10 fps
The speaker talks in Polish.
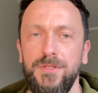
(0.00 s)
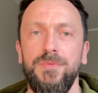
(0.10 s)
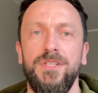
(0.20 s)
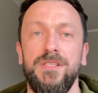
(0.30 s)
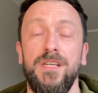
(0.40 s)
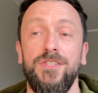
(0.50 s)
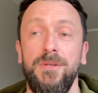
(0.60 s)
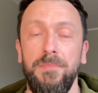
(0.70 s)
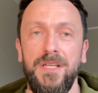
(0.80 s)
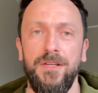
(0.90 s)
Myśmy się
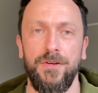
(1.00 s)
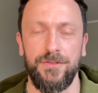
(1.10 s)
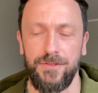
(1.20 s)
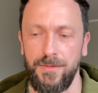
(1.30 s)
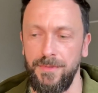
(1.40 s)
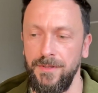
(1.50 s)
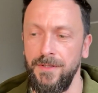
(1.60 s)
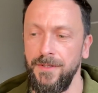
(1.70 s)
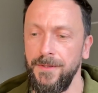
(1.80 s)
strasznie bili o to, żeby,